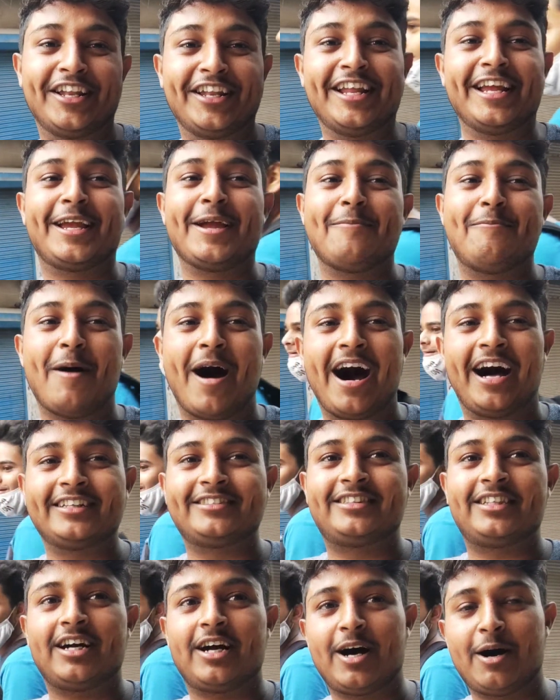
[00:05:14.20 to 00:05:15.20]
घूमने के बाद
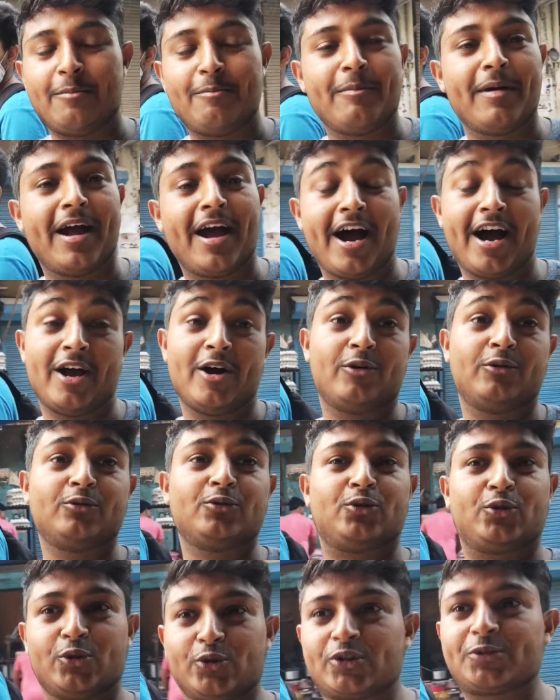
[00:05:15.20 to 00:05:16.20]
अब मैं आया हूँ
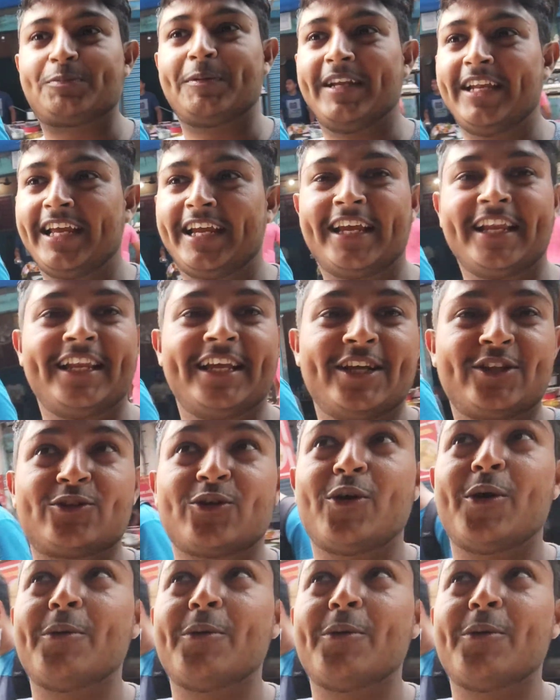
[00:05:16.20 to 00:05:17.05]
जूस पीने के लिए तो